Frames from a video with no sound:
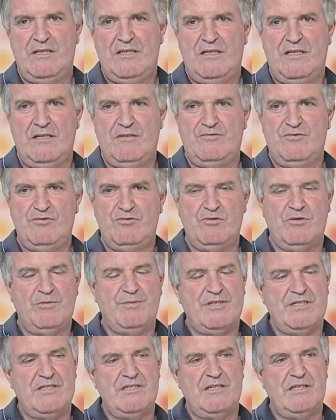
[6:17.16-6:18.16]
il futuro
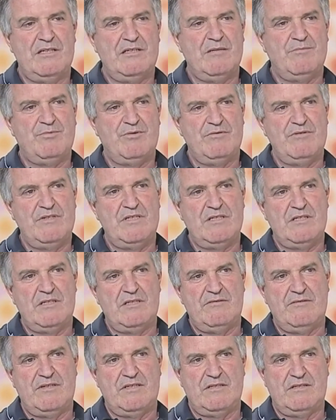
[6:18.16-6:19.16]
presidente della provincia
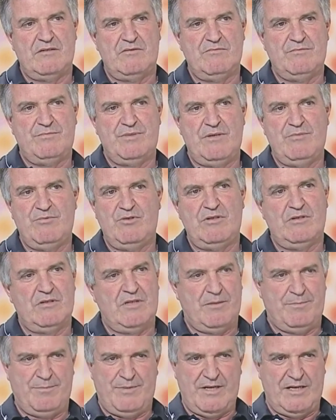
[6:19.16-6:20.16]
deve essere un primo
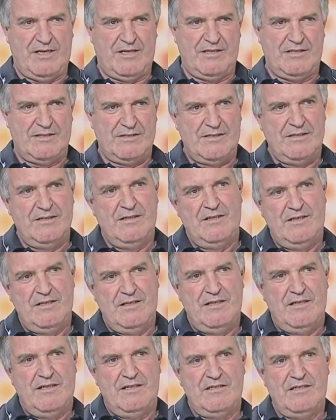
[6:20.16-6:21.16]
inter pares.
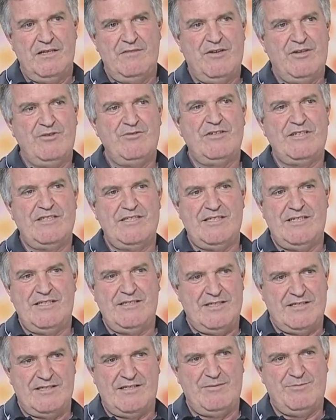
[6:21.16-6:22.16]
Silvano
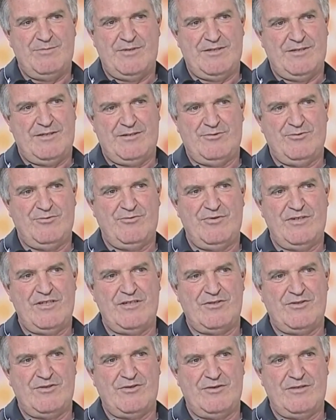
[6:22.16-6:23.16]
Grisenti è sempre stato
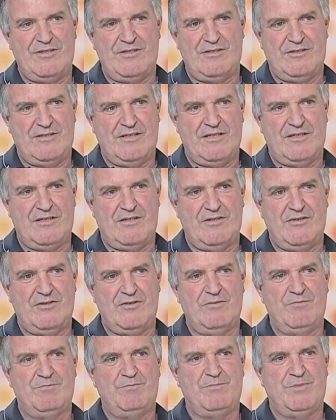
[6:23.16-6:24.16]
questo
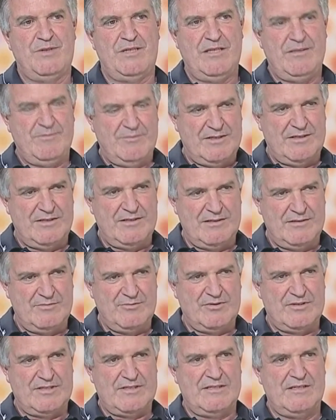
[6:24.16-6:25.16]
all'interno prima della
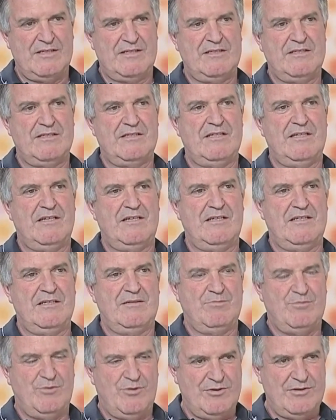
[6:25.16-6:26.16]
democrazia cristiana,
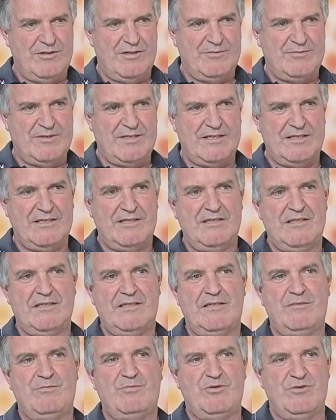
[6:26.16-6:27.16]
poi della
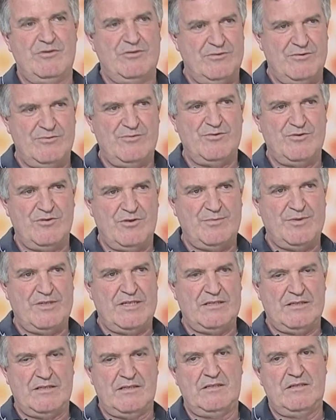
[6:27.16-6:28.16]
Margherita e poi dell'Unione per
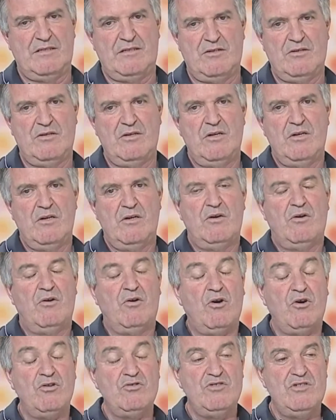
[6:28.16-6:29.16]
il Trentino.
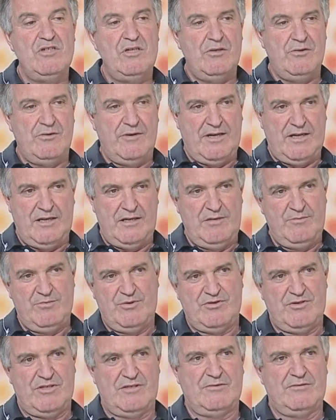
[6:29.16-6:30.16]
Oggi lo è in
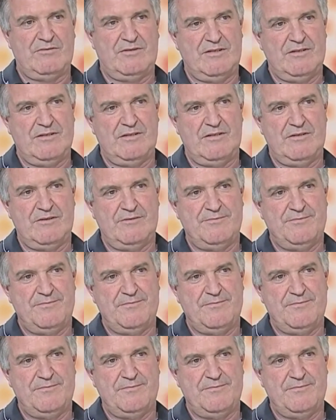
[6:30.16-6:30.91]
Progetto Trentino.